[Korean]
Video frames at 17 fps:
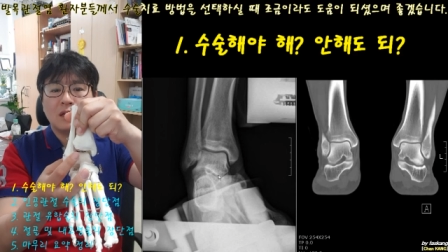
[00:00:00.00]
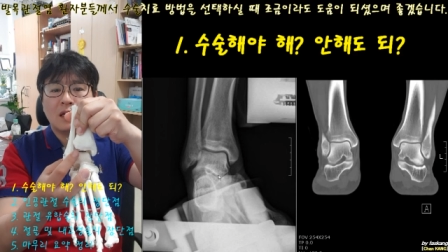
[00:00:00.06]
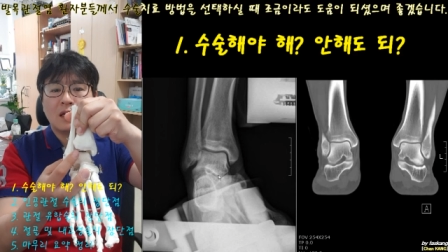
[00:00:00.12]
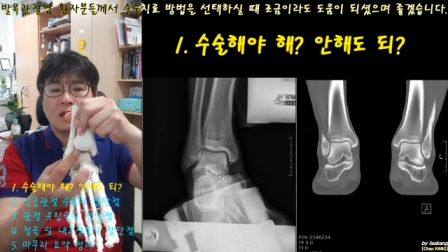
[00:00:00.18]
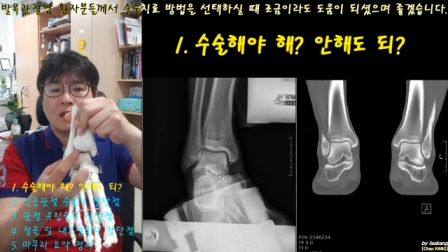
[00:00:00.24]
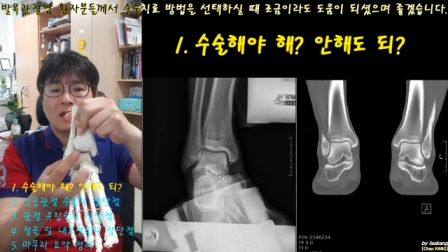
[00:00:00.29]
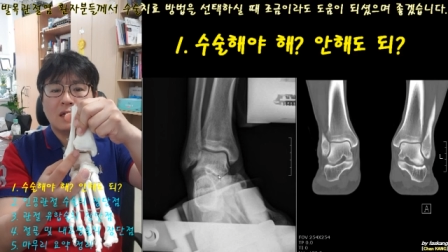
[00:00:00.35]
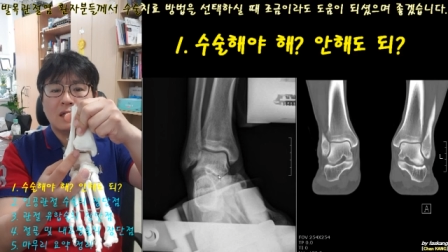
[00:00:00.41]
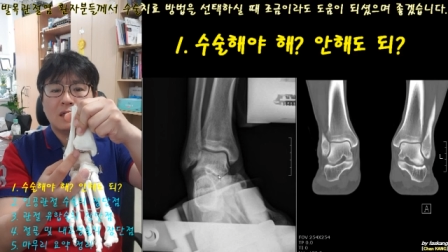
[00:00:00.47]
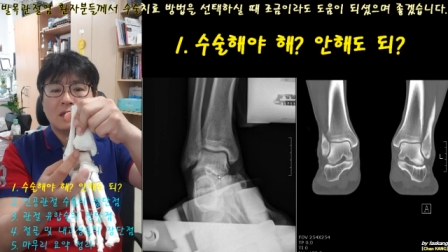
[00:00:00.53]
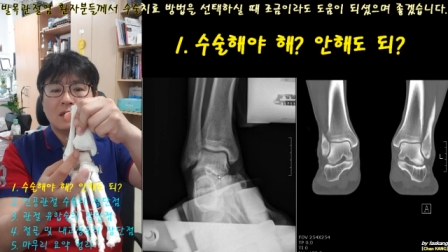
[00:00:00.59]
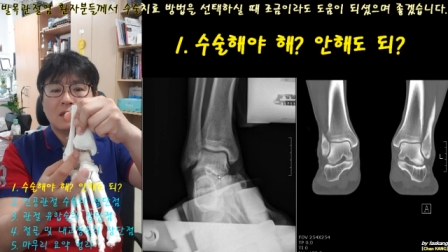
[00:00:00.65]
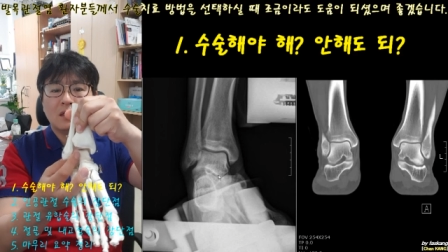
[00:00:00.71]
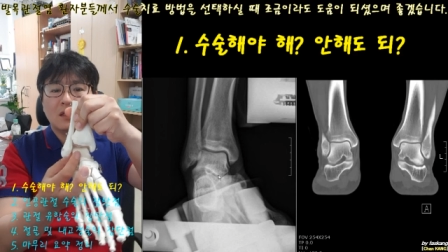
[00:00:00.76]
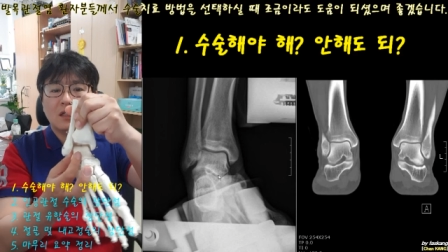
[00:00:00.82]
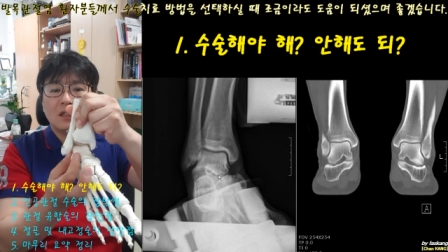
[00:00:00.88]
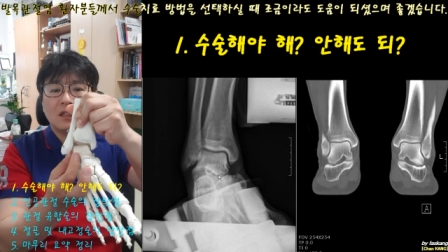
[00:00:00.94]
얘가
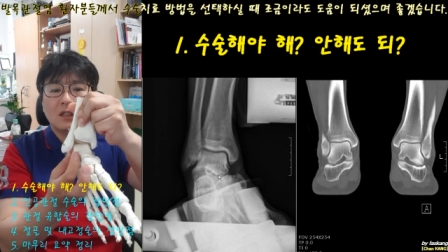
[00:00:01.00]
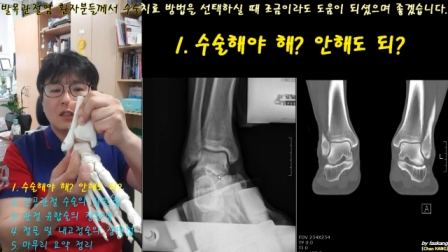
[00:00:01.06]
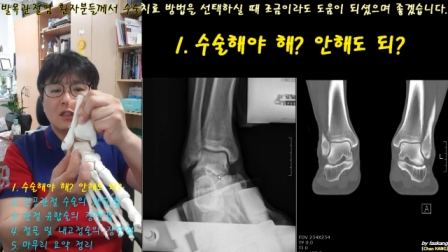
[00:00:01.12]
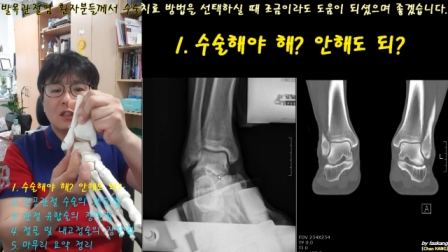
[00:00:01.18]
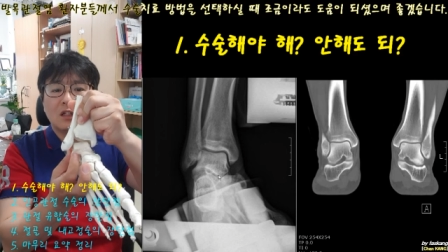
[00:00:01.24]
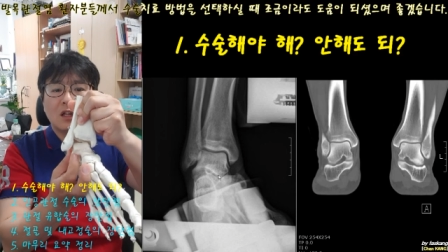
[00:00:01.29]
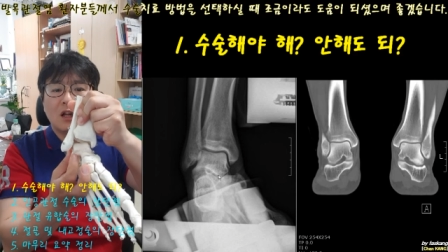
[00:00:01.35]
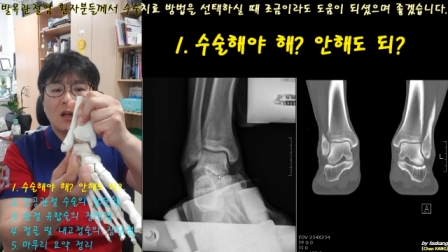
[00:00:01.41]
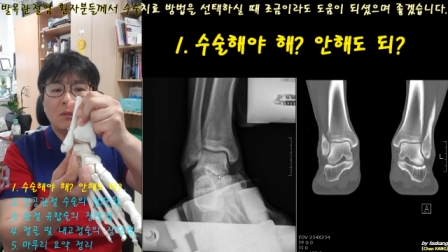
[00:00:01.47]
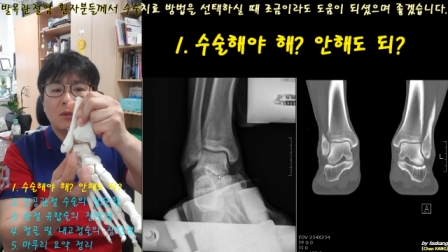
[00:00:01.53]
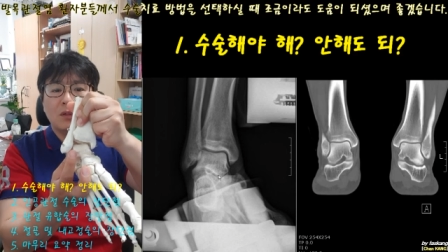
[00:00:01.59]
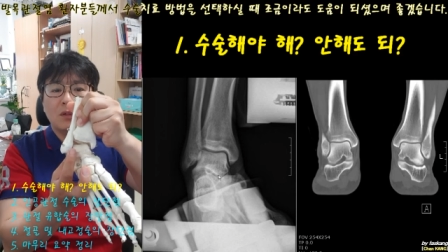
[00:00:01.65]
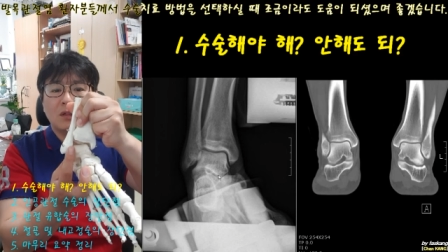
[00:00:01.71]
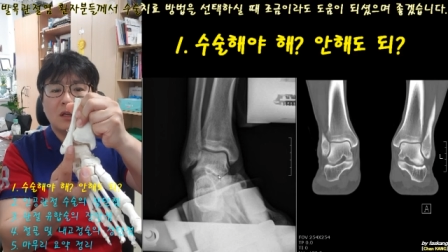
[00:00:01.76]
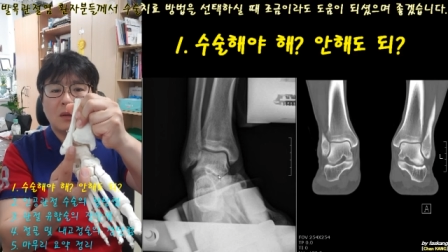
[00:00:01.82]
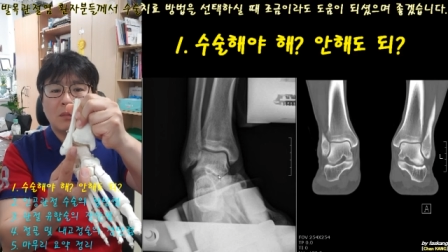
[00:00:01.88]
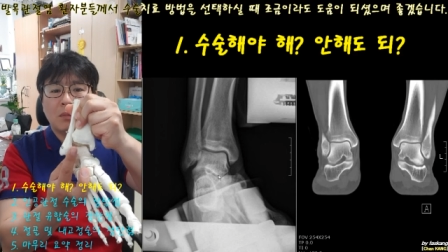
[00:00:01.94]
이렇게
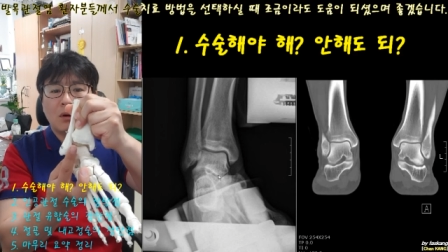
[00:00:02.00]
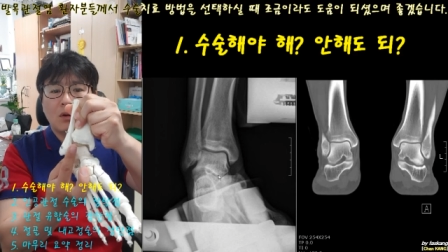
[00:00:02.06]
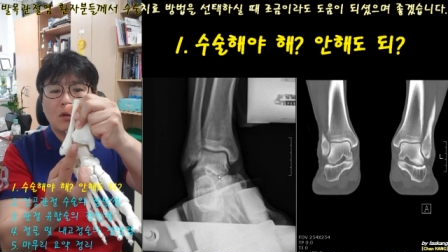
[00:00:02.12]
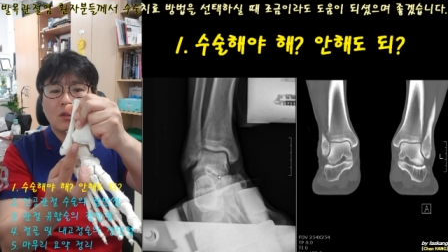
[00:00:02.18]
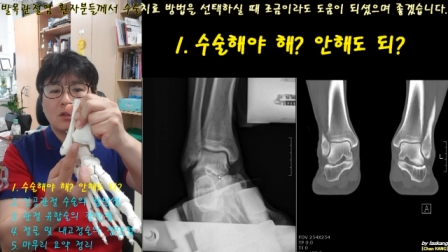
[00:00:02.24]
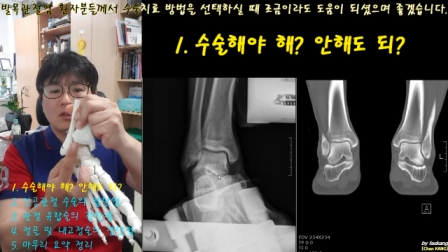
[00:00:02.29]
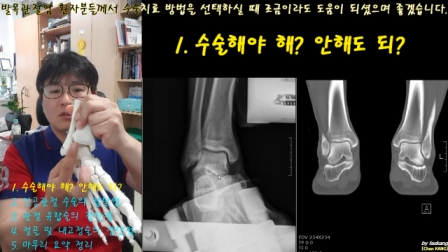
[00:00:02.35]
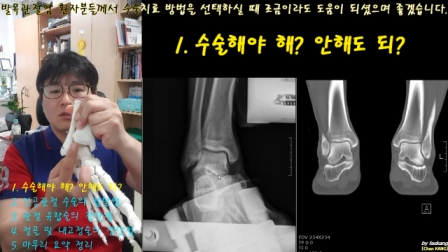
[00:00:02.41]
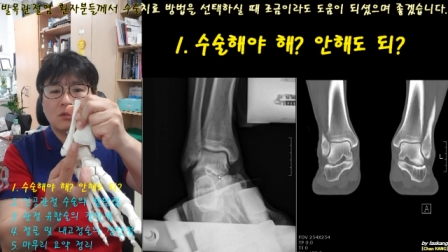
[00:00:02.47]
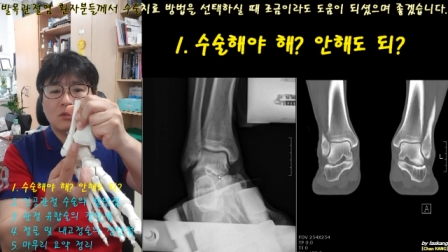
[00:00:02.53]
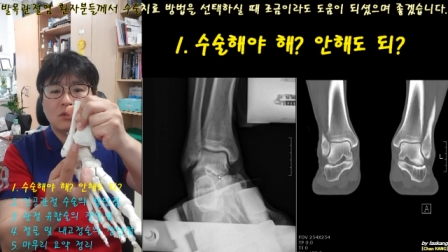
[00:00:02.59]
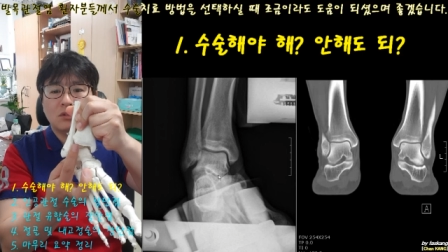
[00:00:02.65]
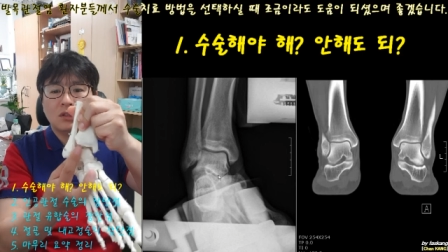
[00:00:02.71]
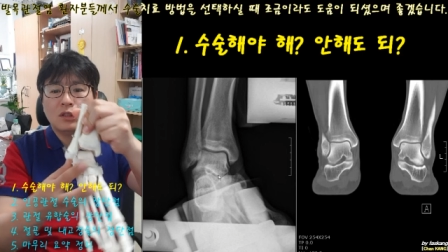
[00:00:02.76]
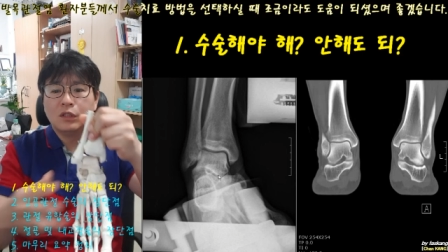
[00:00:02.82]
하면은 이렇게 벌어지고